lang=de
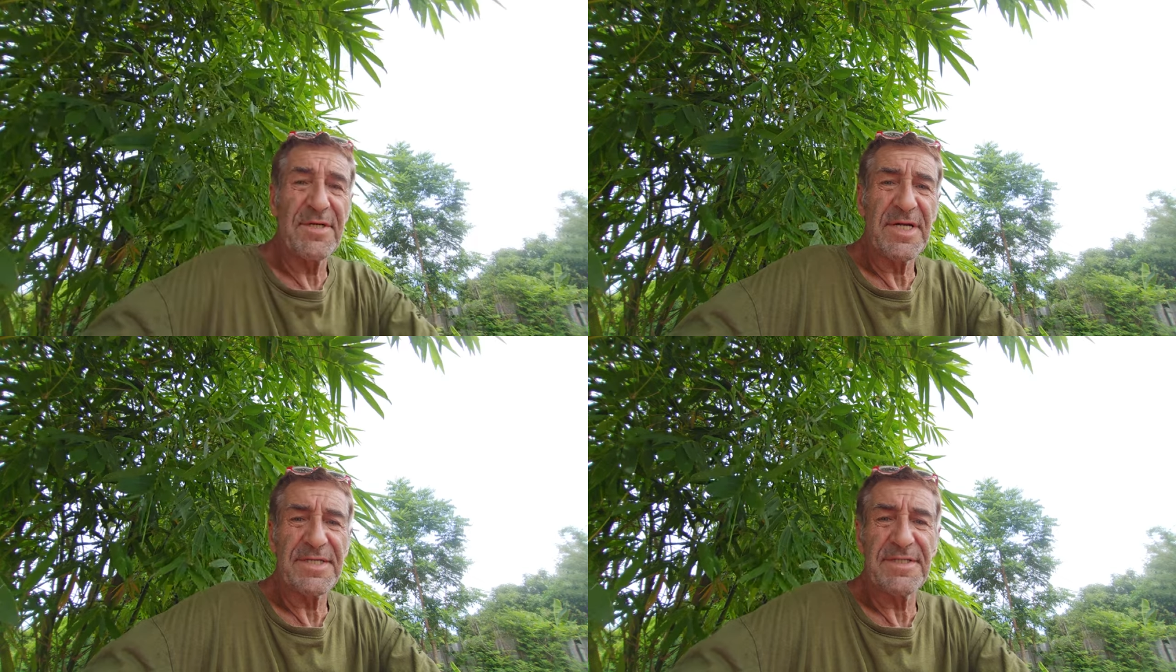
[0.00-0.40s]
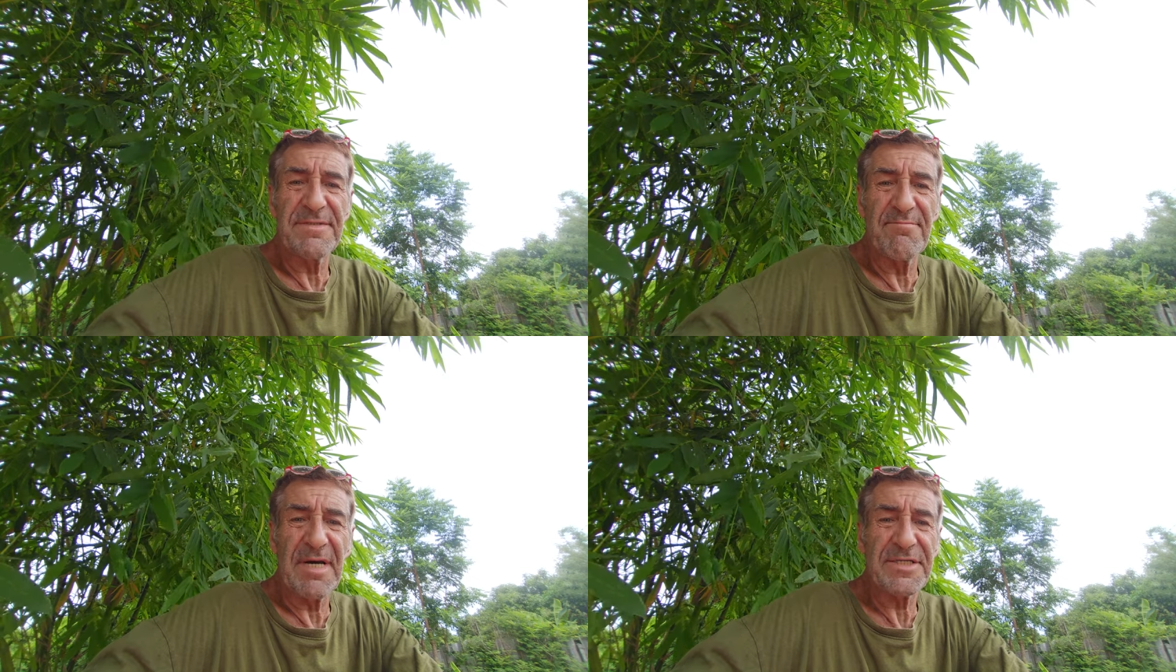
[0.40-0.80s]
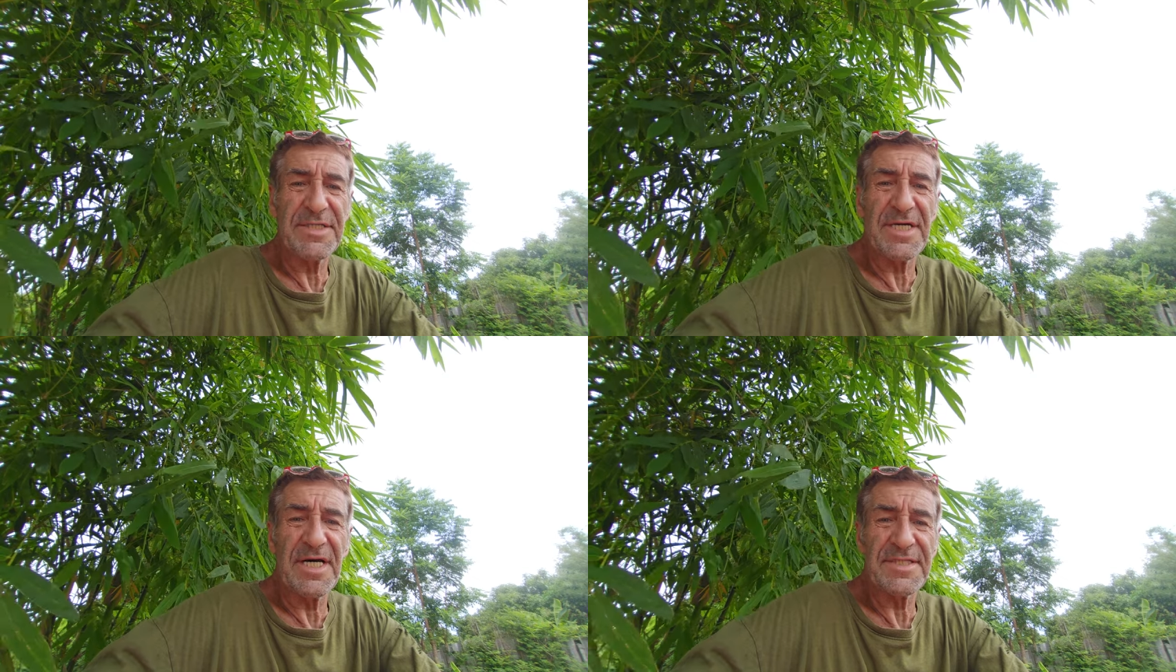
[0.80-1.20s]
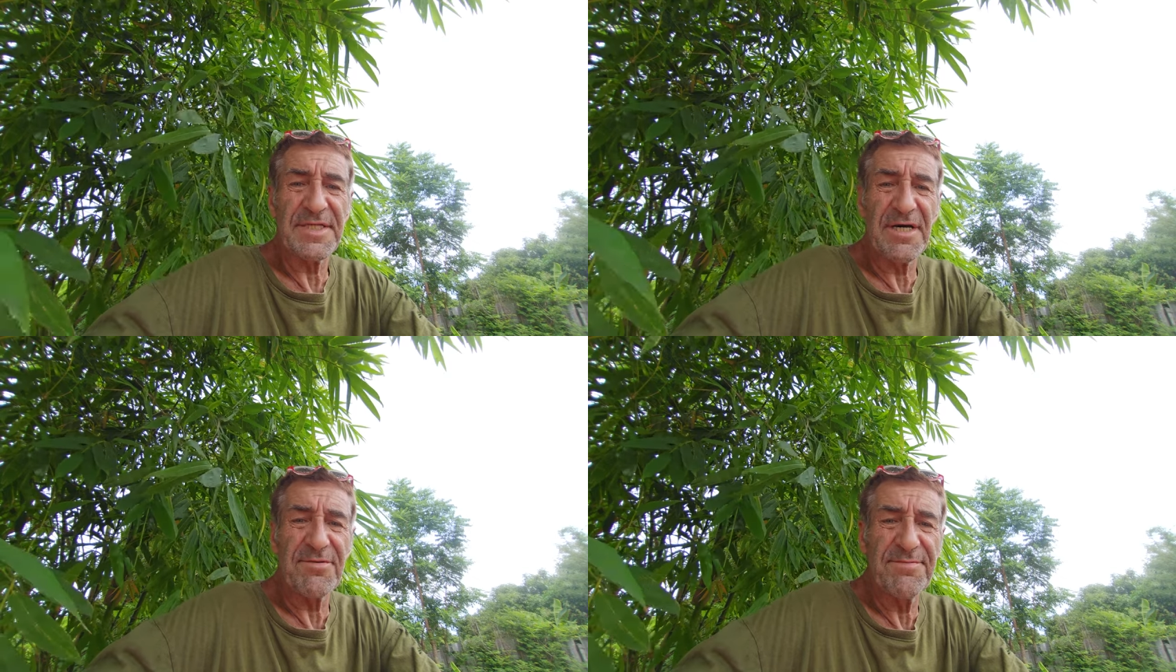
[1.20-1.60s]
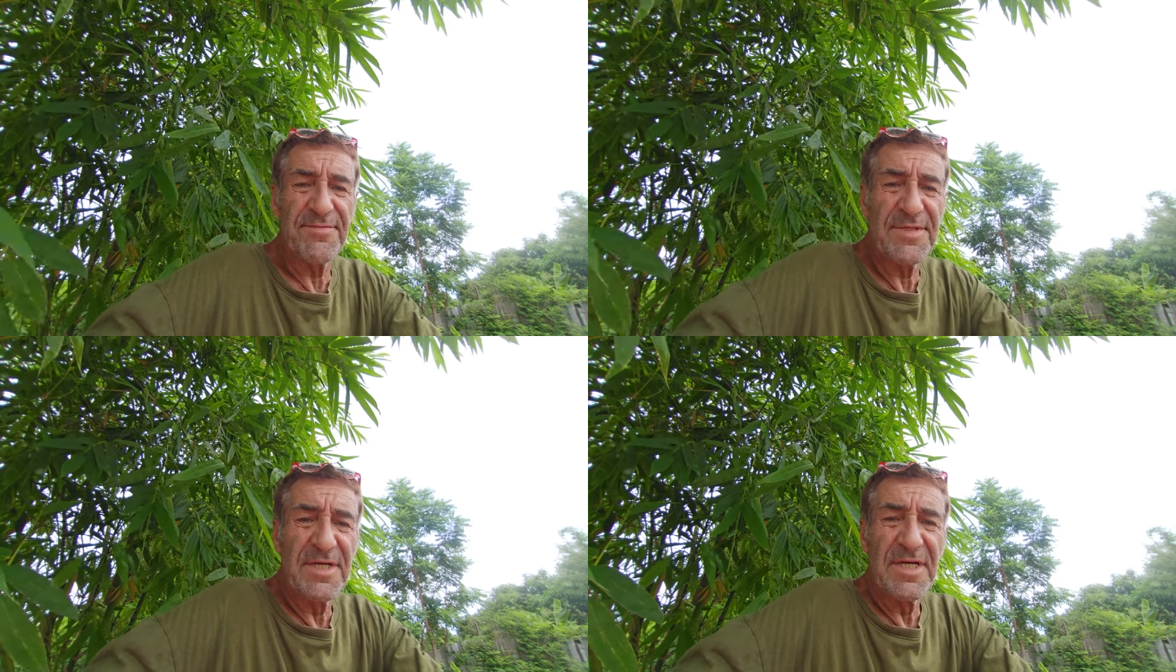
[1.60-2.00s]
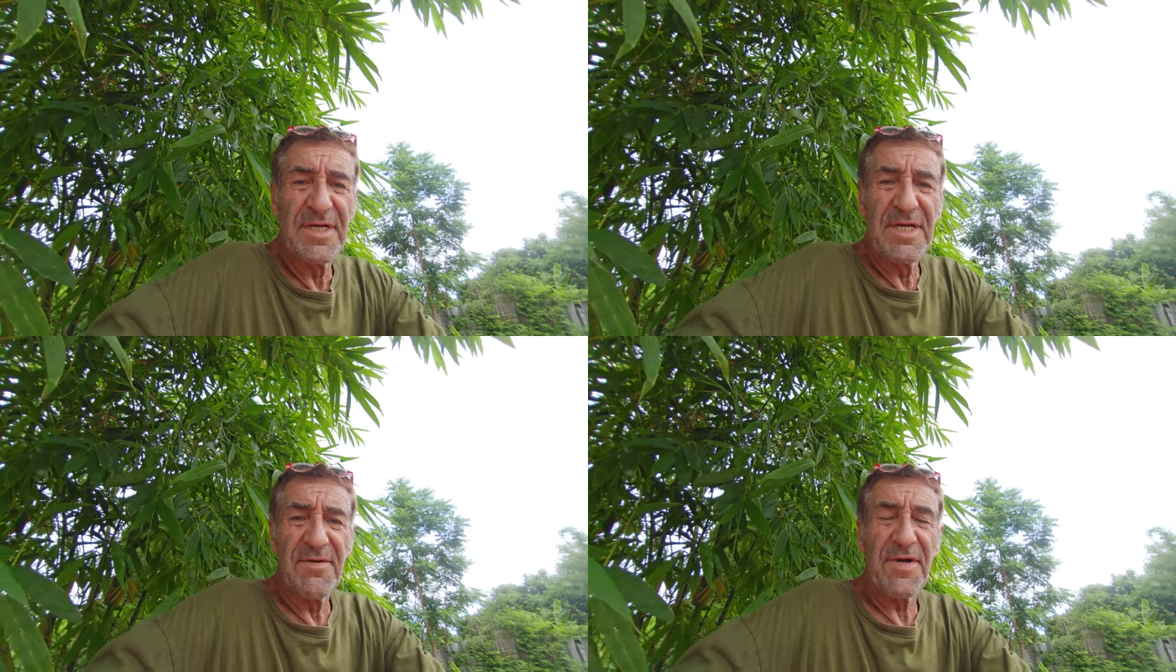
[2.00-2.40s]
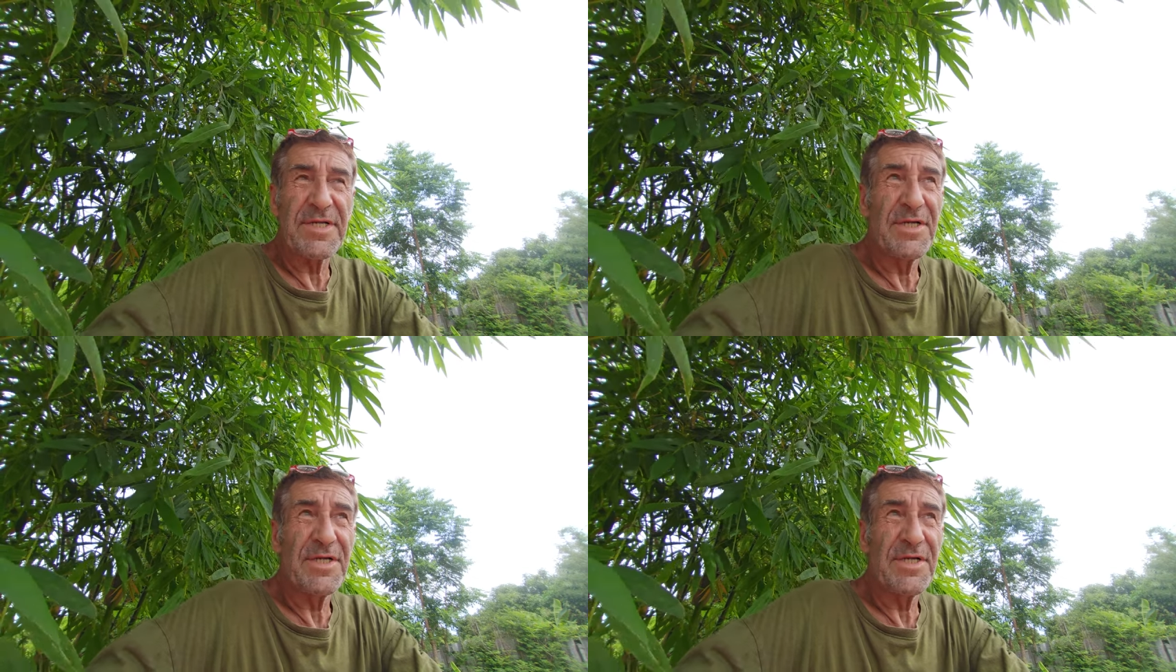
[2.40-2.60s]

Das ist ein Maschendrahtzaun, wird